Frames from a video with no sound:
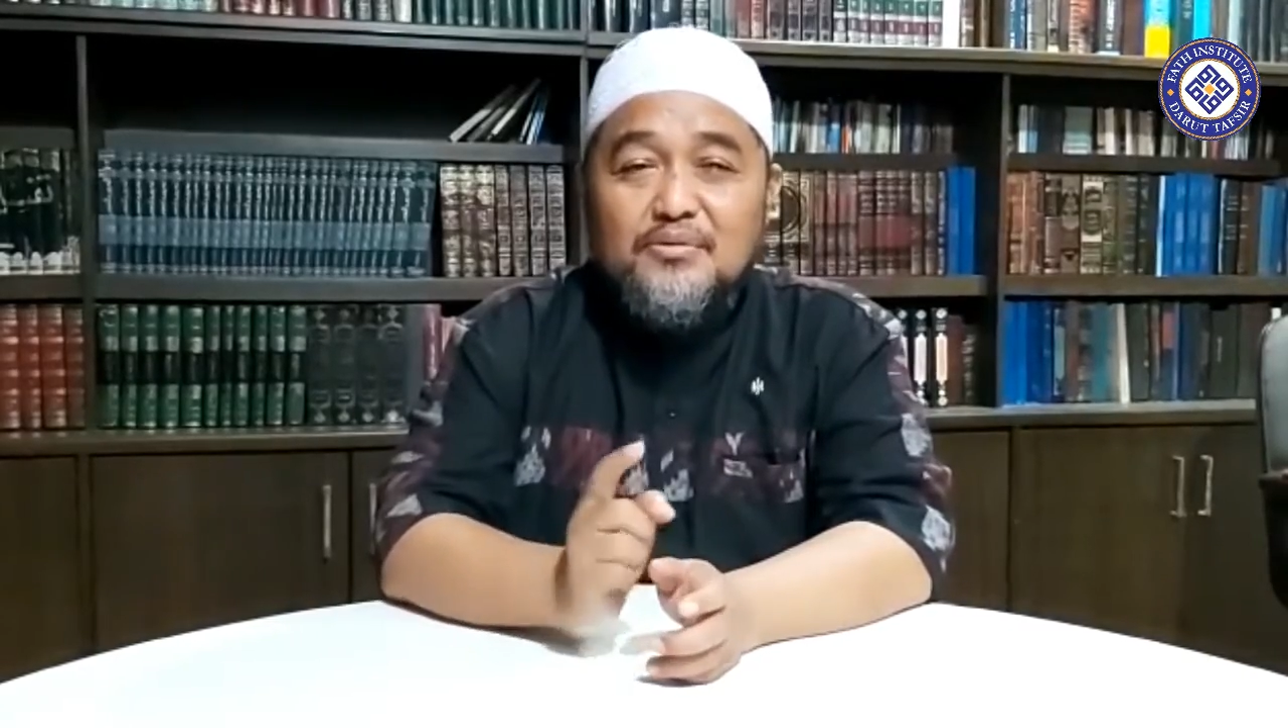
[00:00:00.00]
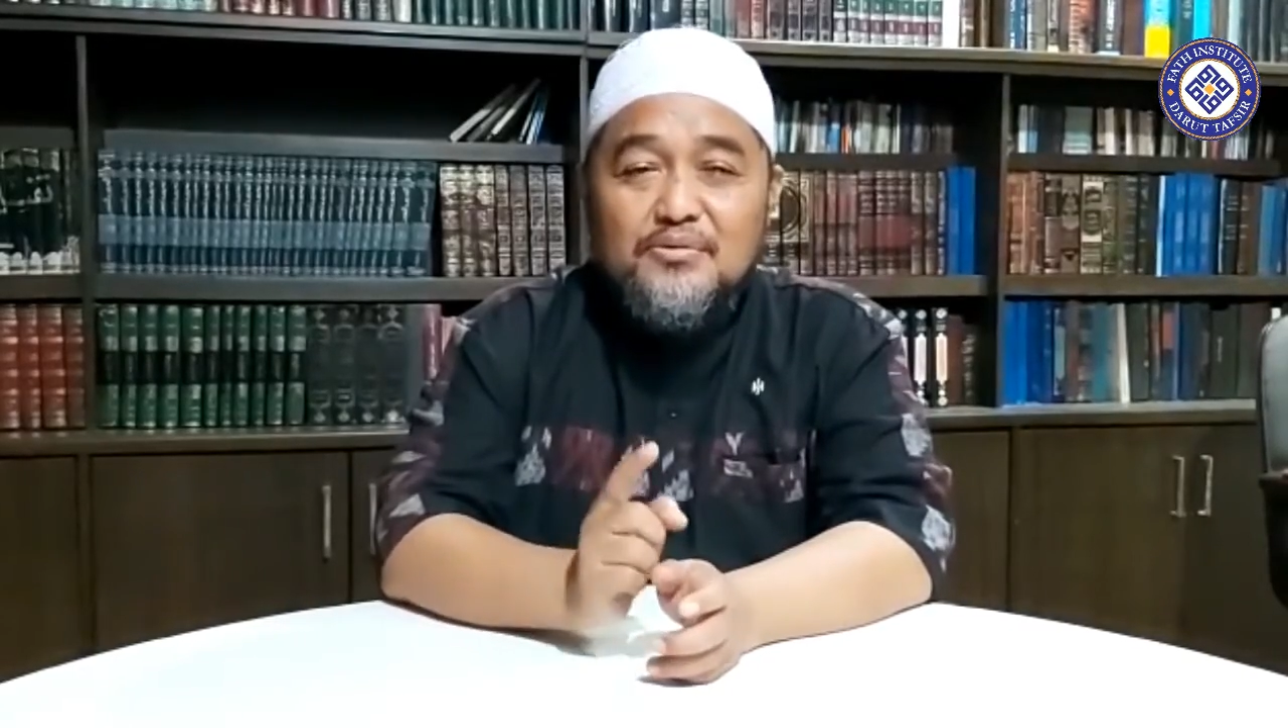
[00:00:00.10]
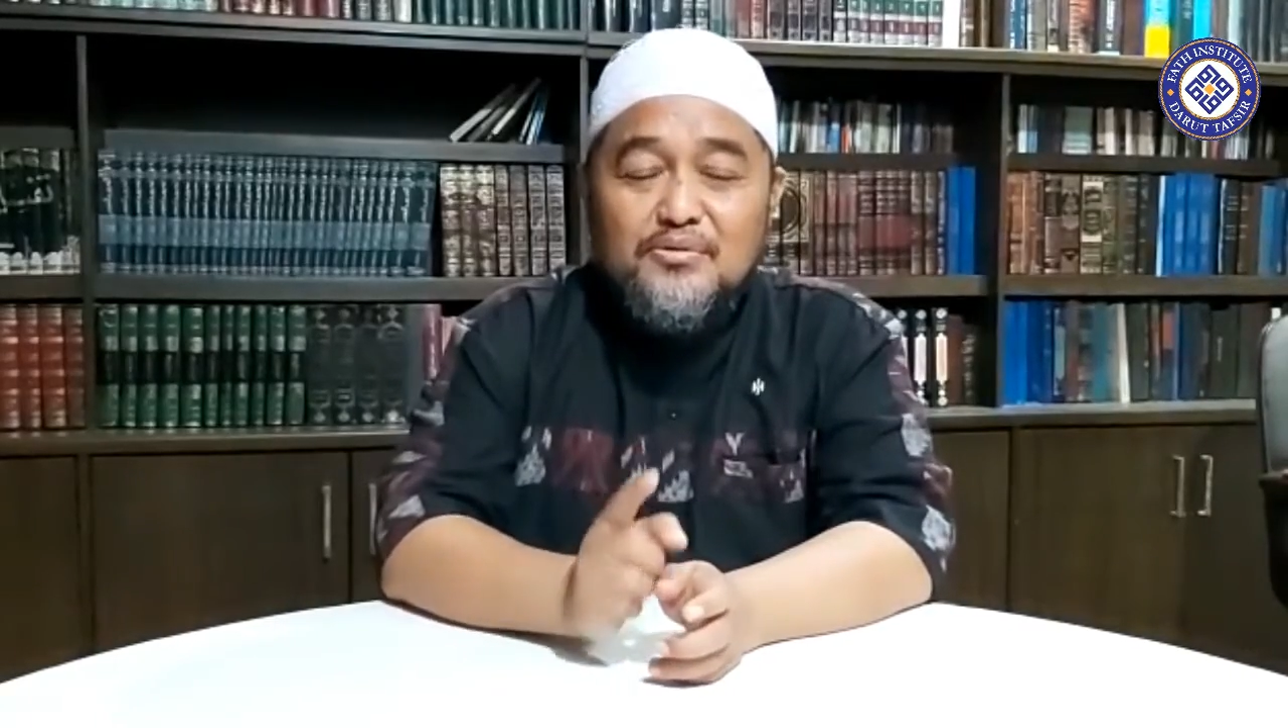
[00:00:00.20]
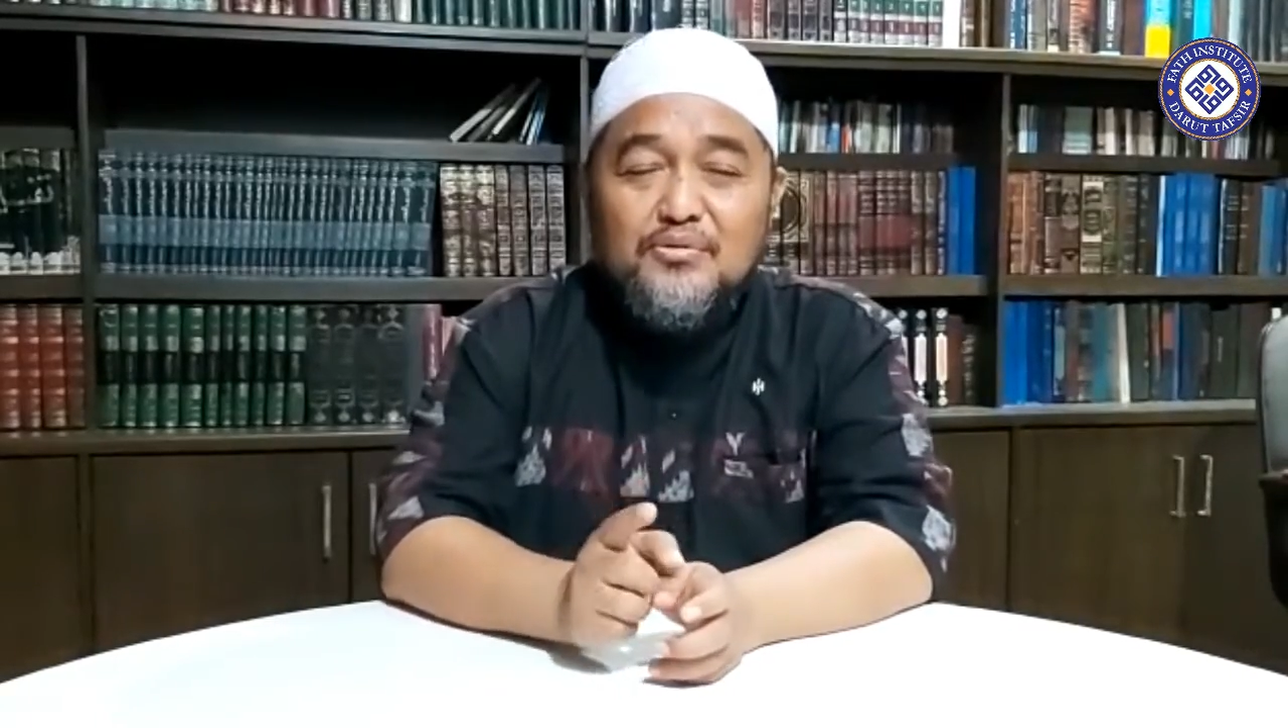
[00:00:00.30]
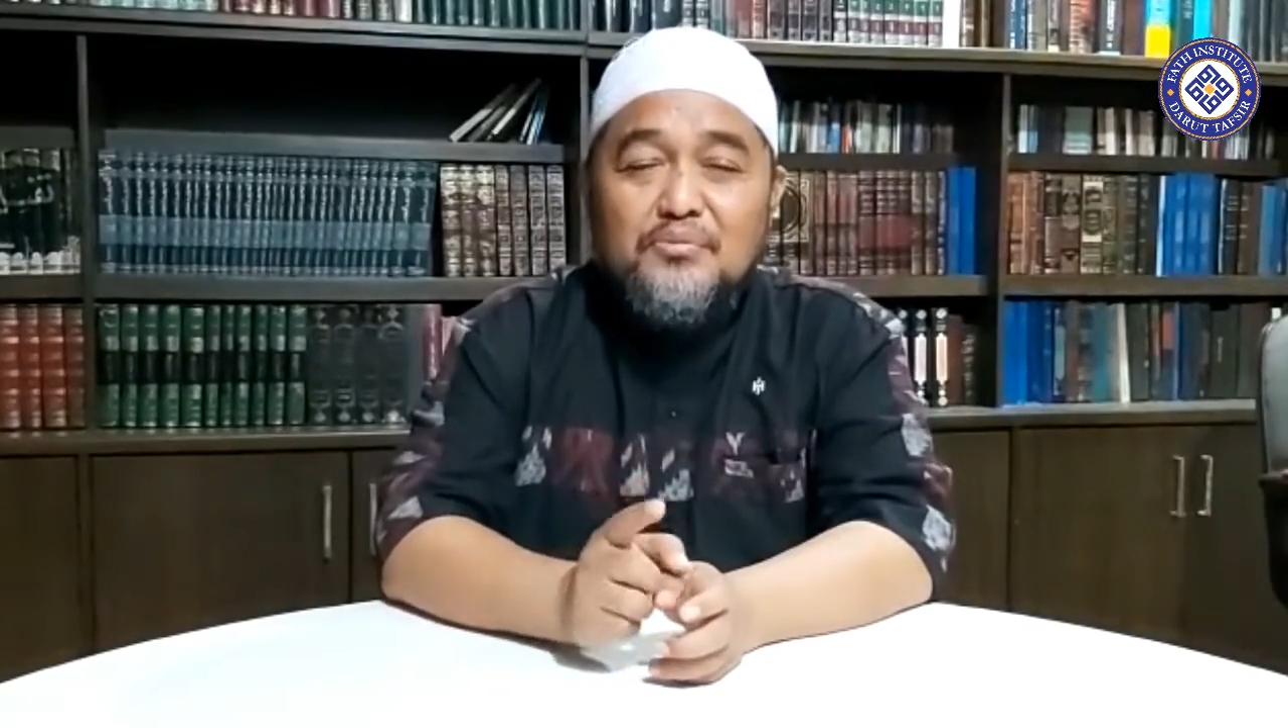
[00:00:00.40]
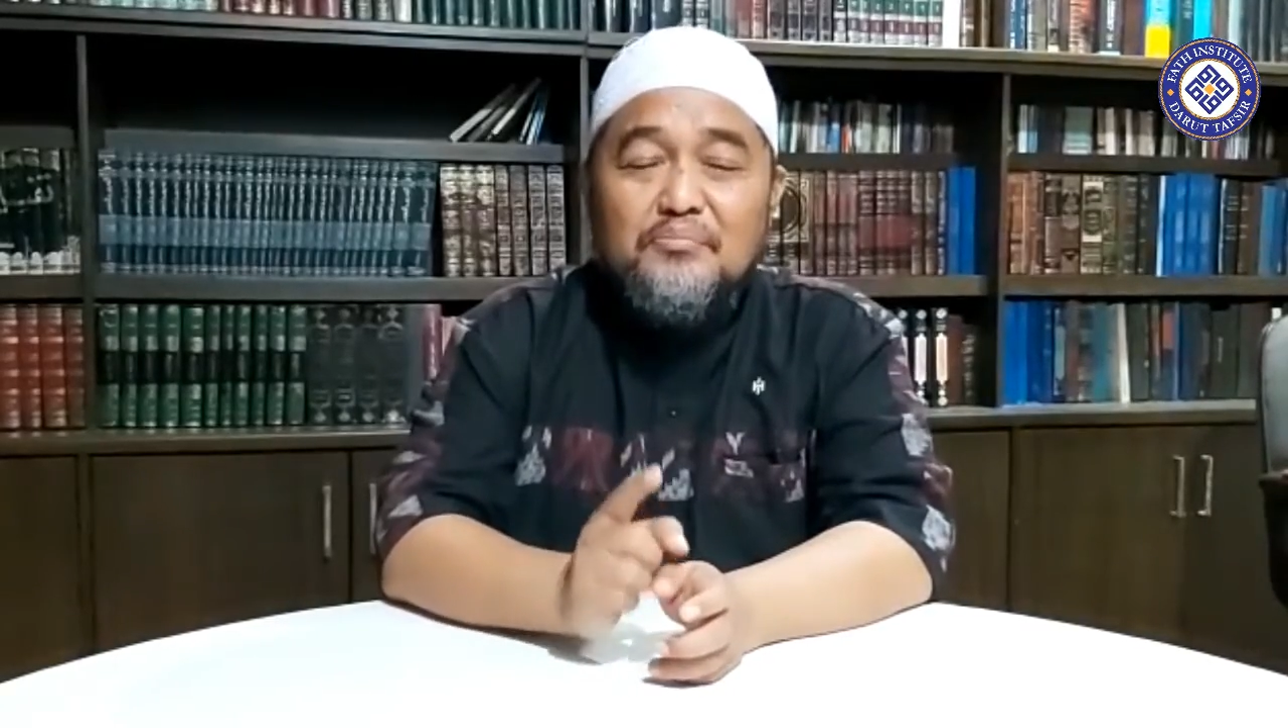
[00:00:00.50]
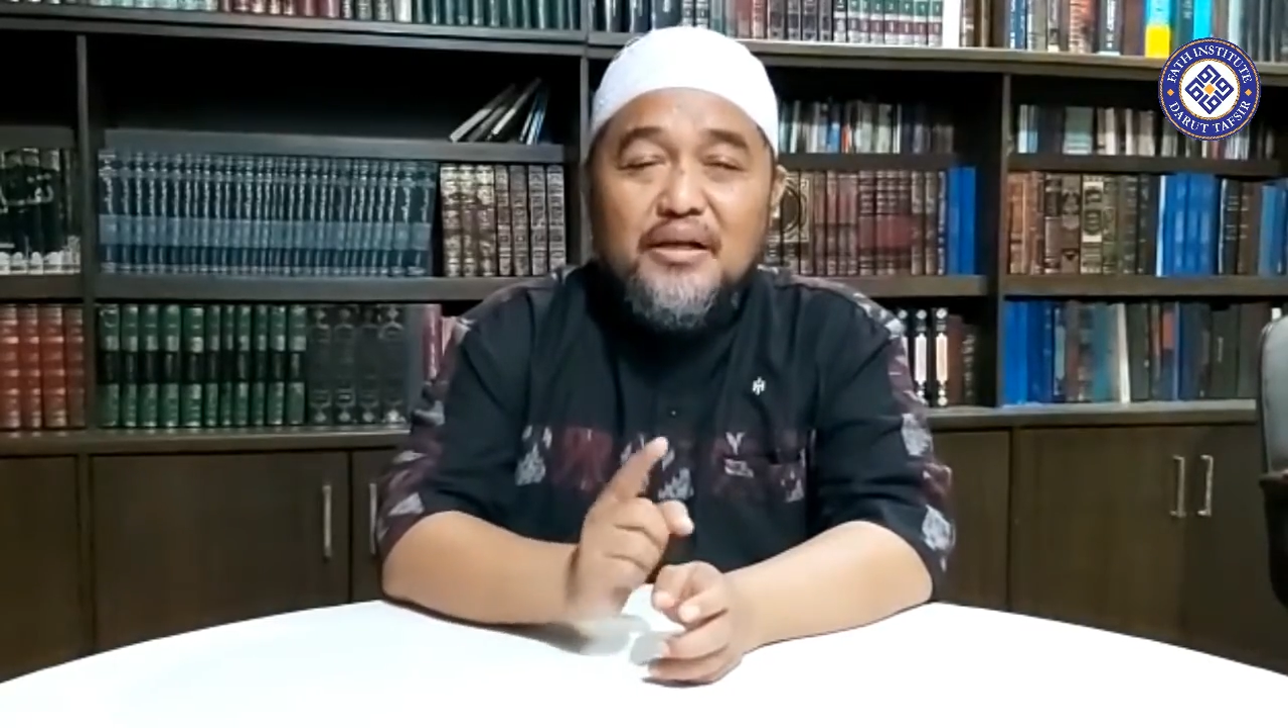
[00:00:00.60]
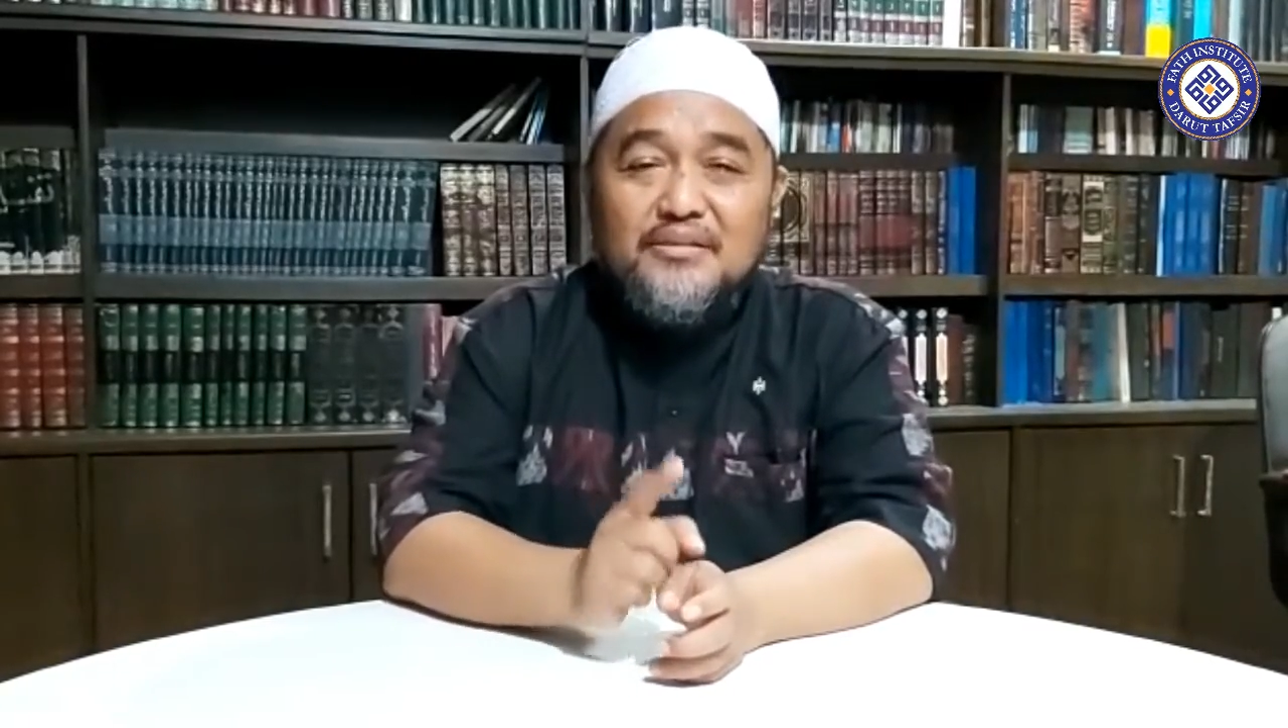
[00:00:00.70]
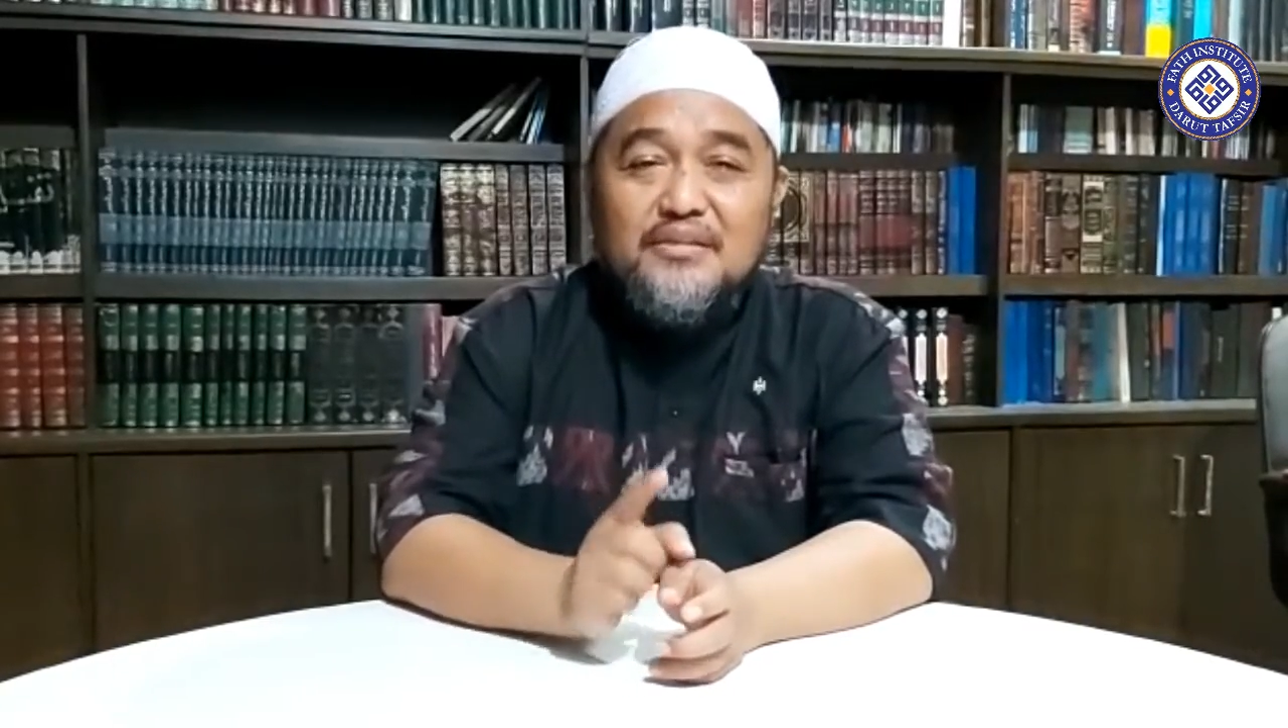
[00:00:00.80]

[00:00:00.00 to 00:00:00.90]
untuk para